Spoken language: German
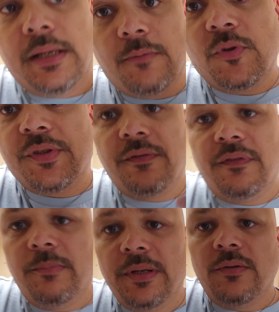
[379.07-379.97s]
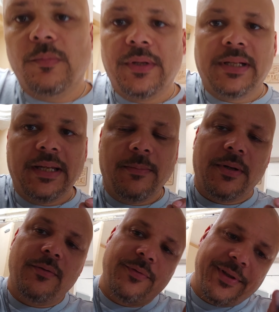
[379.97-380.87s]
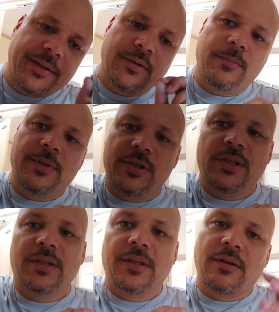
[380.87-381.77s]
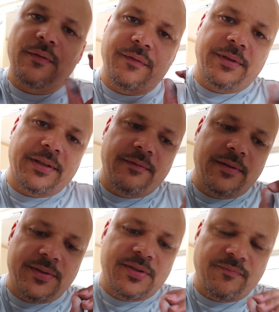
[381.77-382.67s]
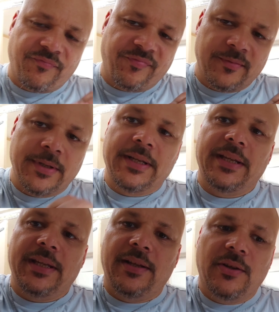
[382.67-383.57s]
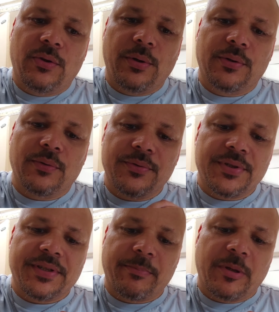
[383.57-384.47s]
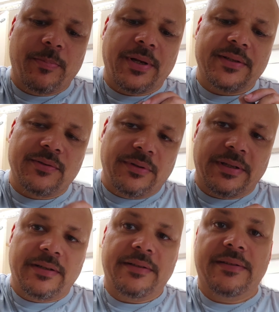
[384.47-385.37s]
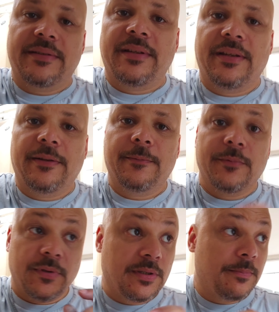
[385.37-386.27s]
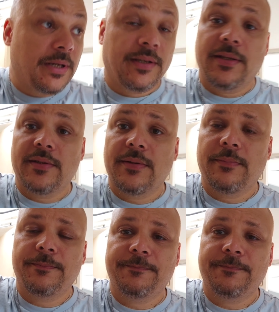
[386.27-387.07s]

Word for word: Der muss in Verbindung mit Kleber und dann kommt die Schiene drauf und dann wird es hingedrückt und zusammengepresst und dann ist es dicht. Und das mache ich jetzt.